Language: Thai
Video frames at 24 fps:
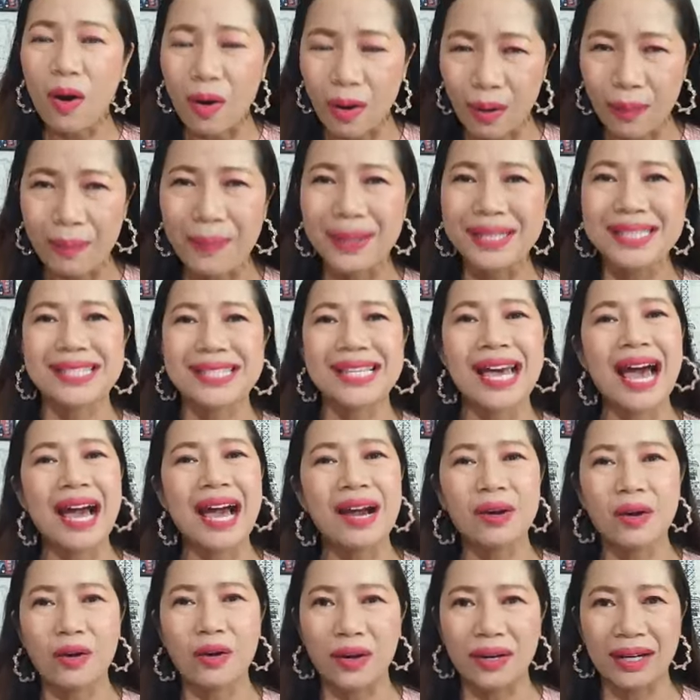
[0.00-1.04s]
กมาสร้าง
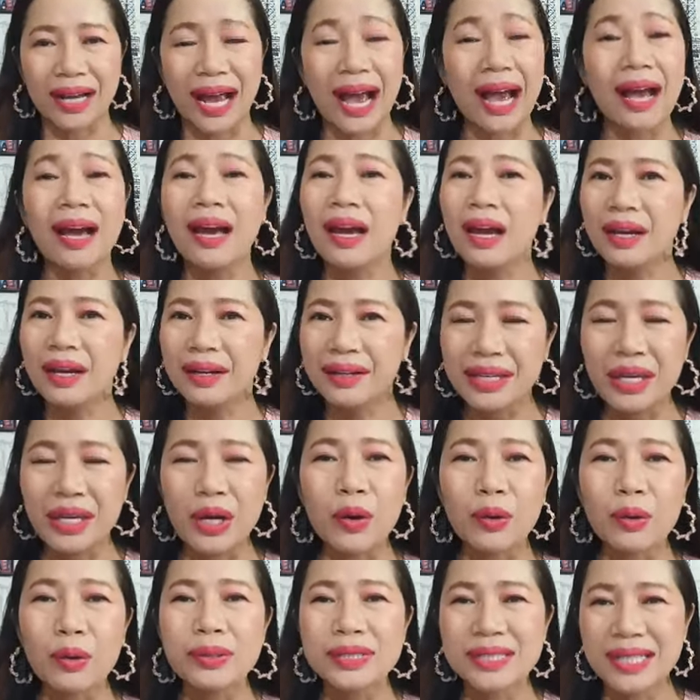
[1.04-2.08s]
ก่อนค่ะเดี๋ยว
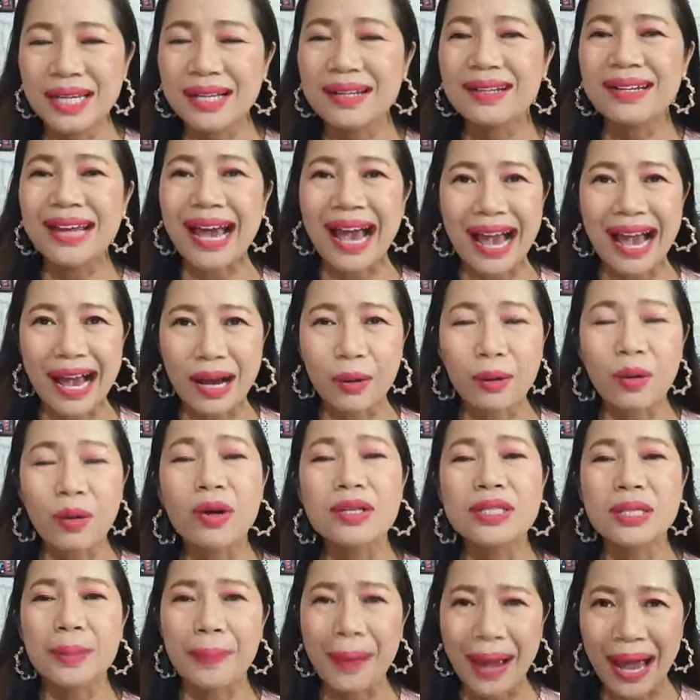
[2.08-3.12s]
เส้นทางก็
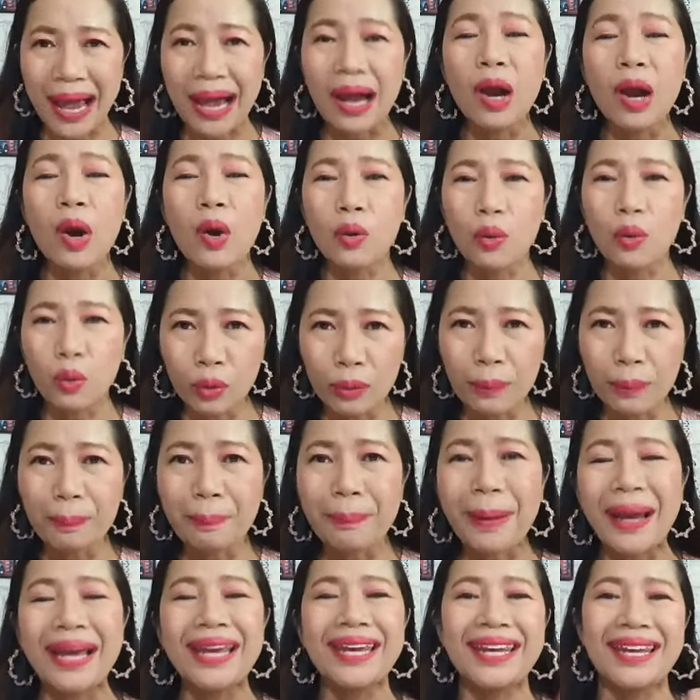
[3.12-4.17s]
จะพาคุณไป
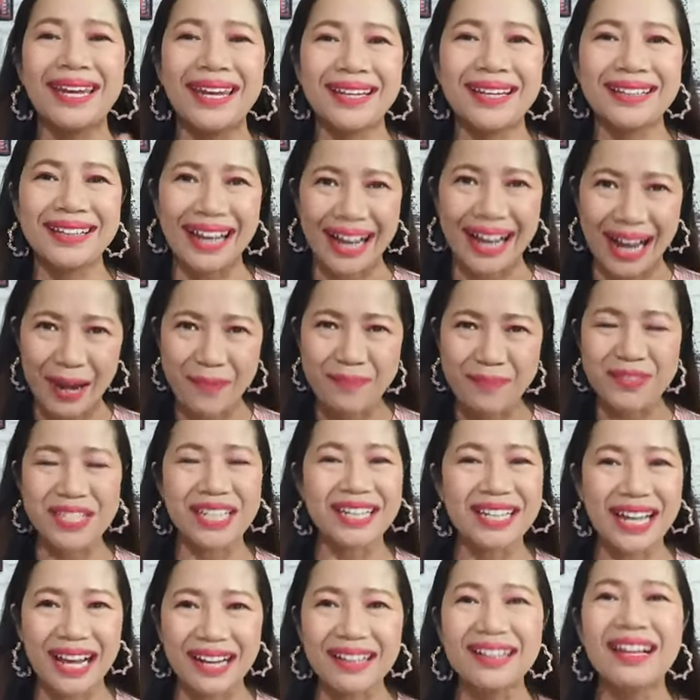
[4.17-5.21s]
เองนะคะ ฉะ
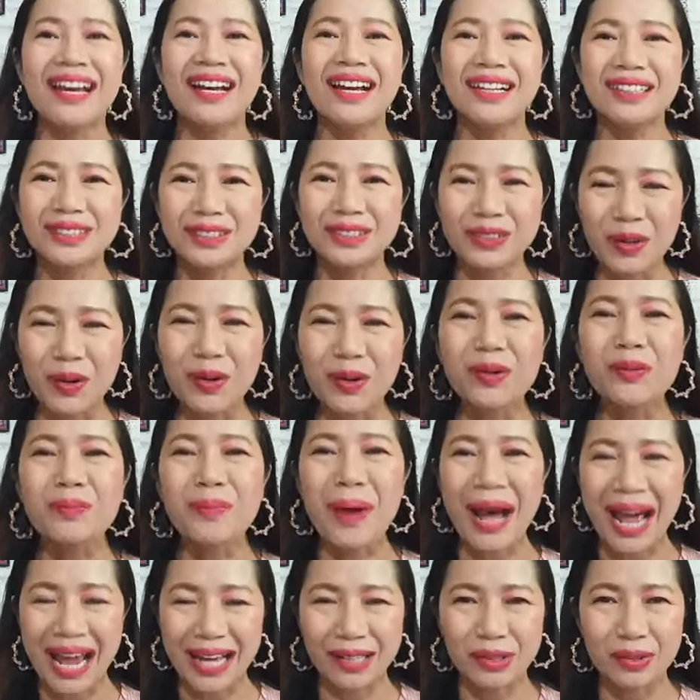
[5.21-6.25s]
นั้นจง
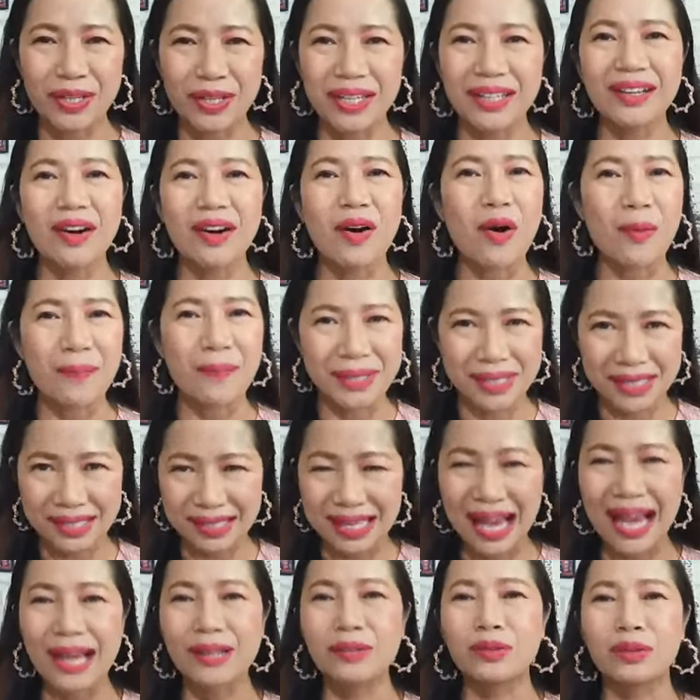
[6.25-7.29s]
พาตัวเองออกมาส
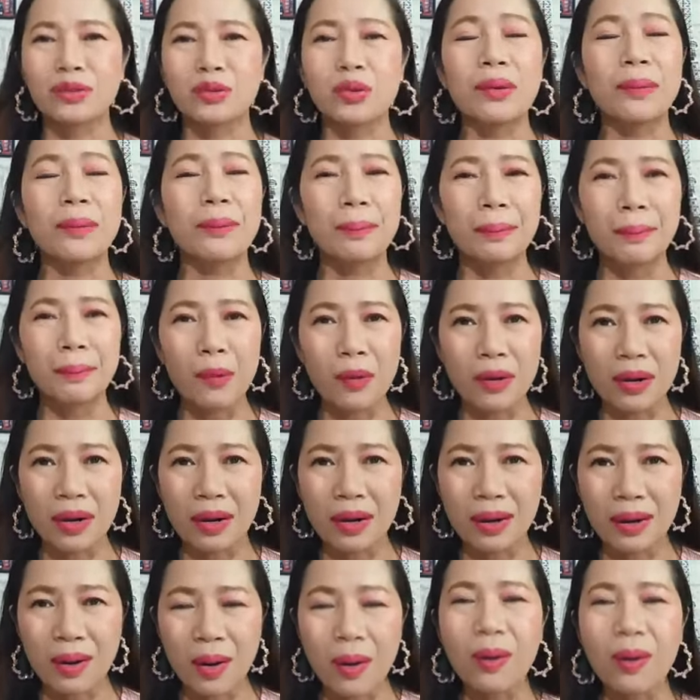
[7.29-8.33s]
ร้างตัวตนบน
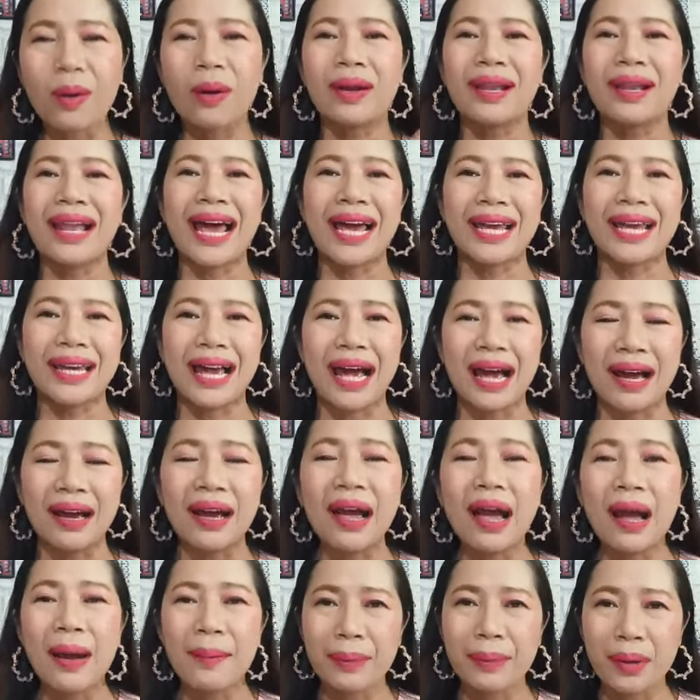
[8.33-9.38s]
โลกออนไลน์ค่ะ
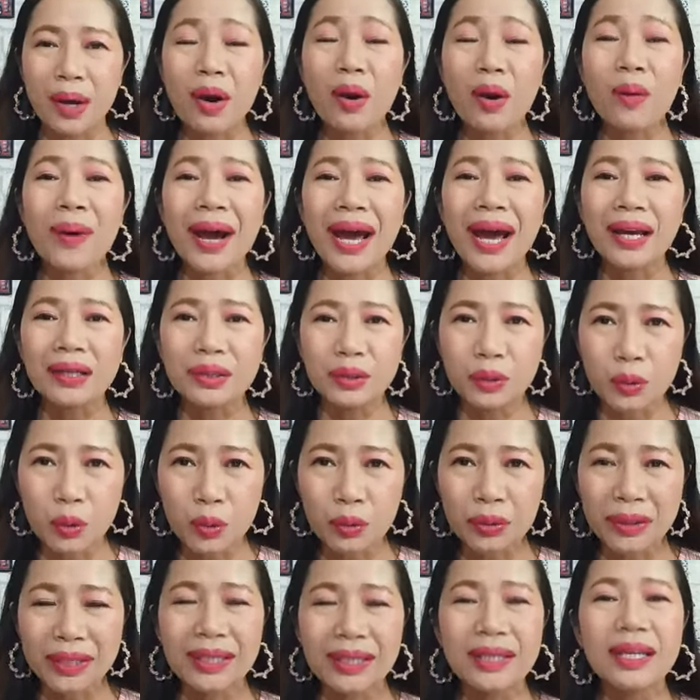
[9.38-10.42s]
เพราะว่ายุค
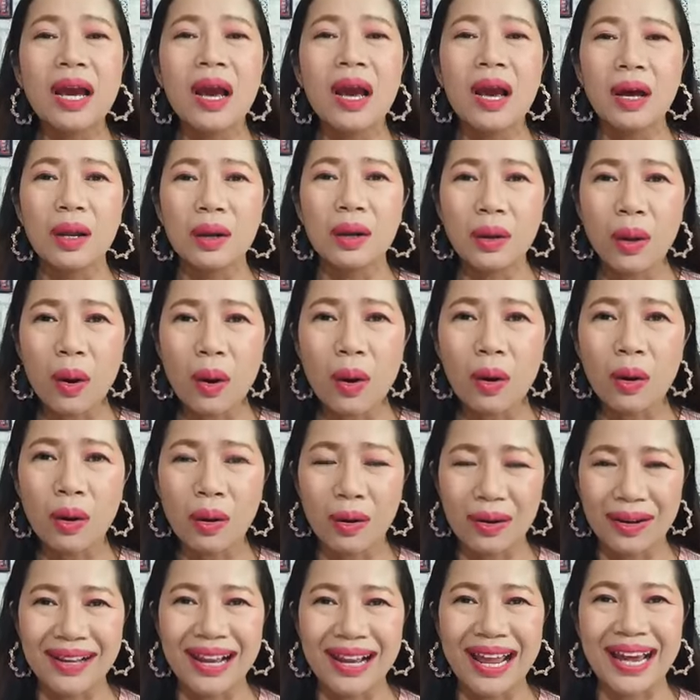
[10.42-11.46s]
นี้โลกอ
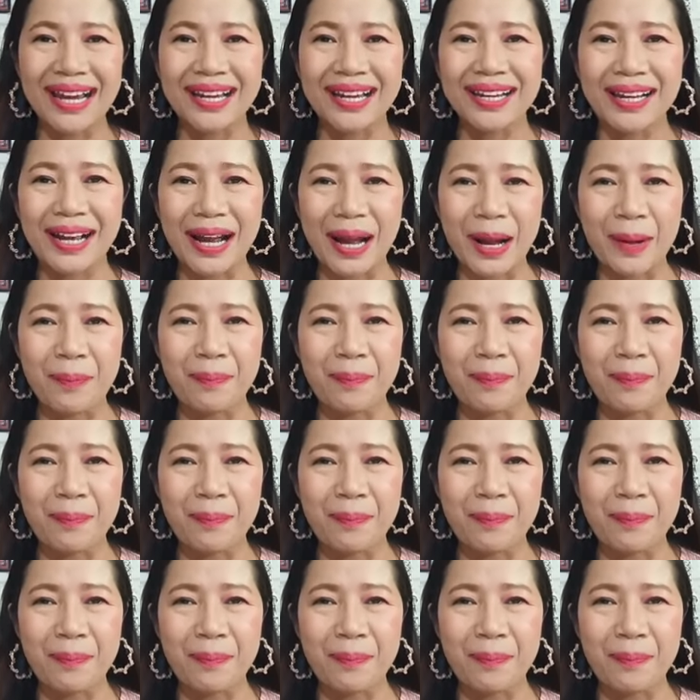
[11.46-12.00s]
อนไลน์นะคะ